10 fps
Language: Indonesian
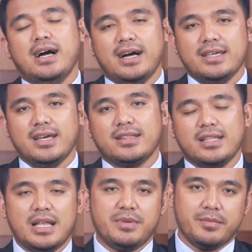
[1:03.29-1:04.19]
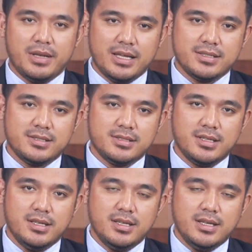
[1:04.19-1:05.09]
ayat
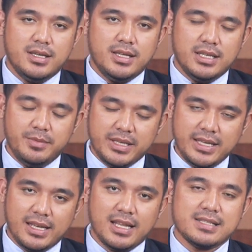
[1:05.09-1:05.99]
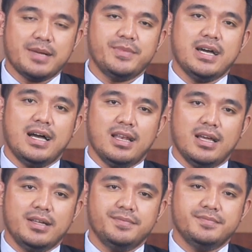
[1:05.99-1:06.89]
18. Demikianlah sabda Allah.